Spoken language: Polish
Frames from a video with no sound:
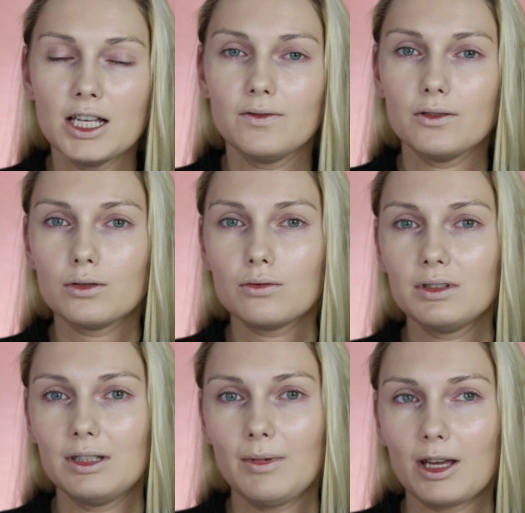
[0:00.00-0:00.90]
W związku
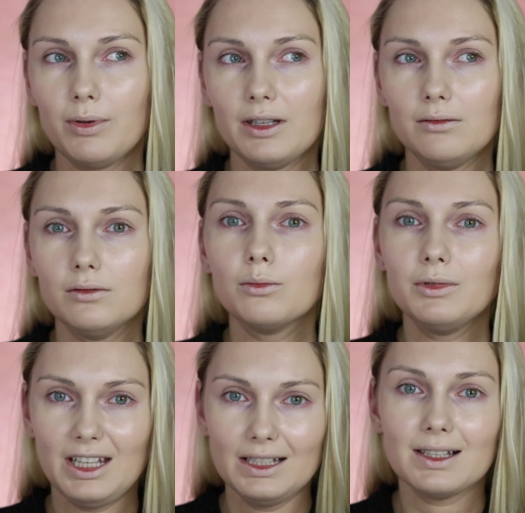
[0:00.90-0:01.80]
z tym jakby no
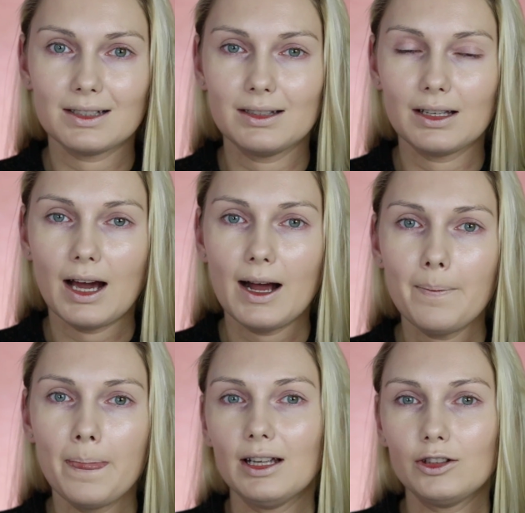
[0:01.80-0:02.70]
mniej zastyga.
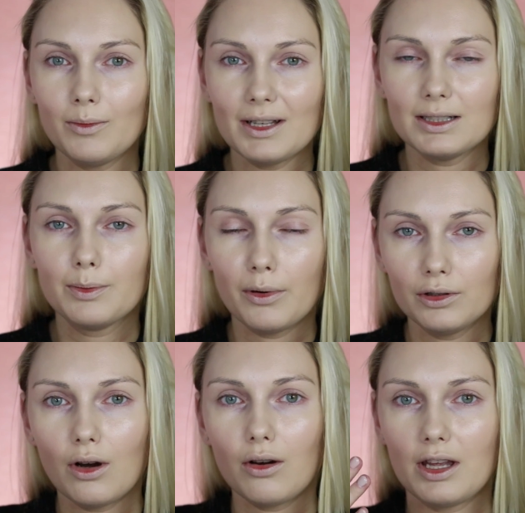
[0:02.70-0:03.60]
Natomiast
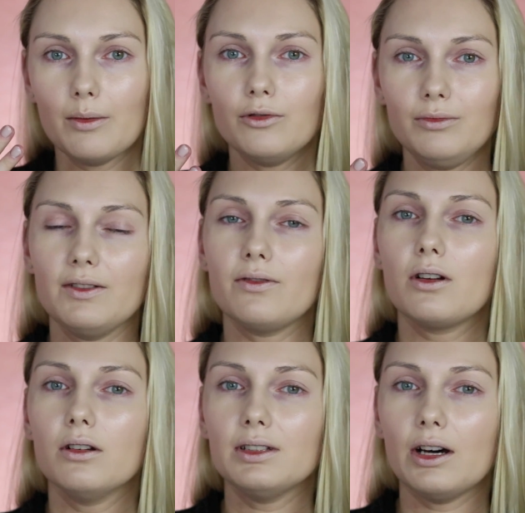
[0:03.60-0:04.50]
pod okiem u mnie
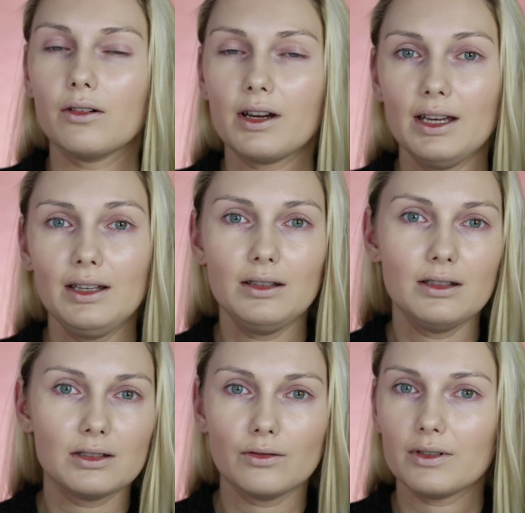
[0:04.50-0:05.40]
wygląda ok i
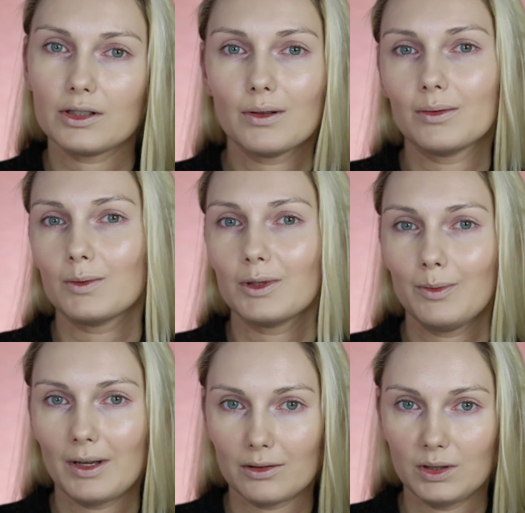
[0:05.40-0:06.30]
nie zauważyłam, żeby
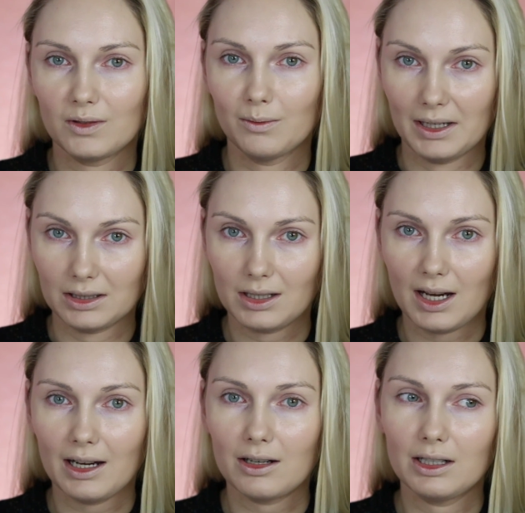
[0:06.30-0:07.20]
zbierał się w
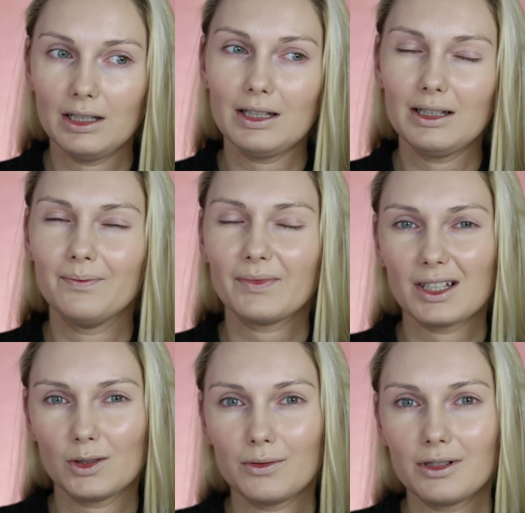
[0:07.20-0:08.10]
zmarszczkach i
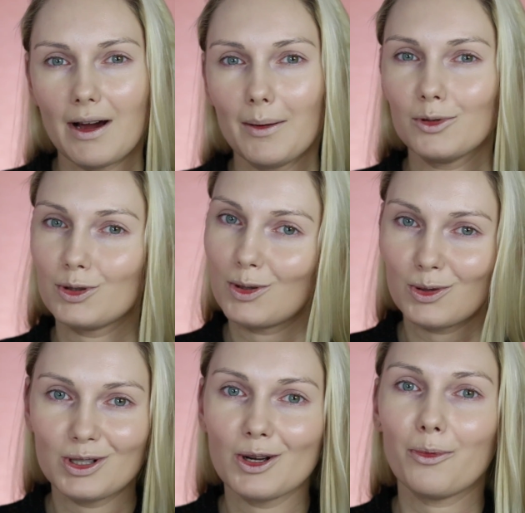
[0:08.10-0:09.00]
słyszałam już
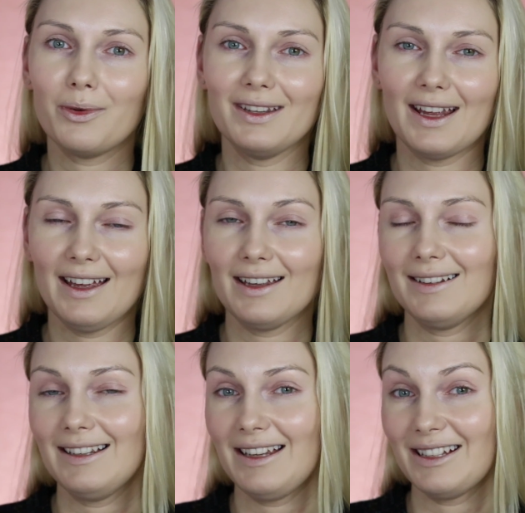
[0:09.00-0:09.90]
różne opinie.
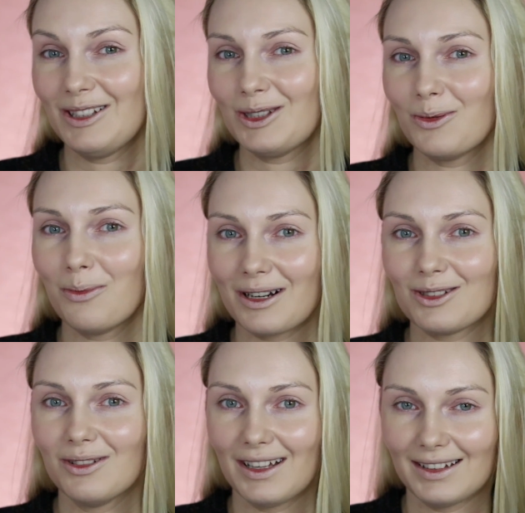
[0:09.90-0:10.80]
Jedni, jedni są
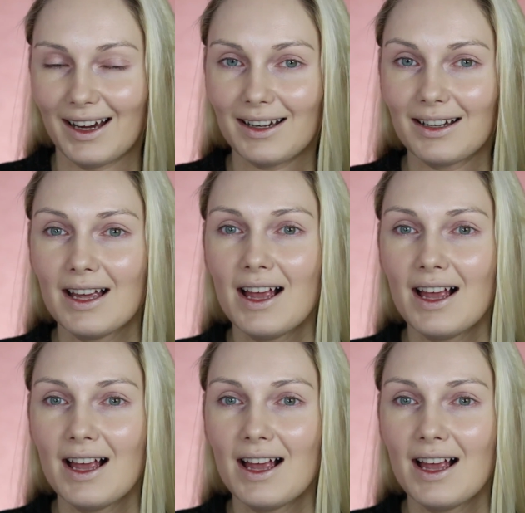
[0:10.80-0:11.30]
bardzo na tak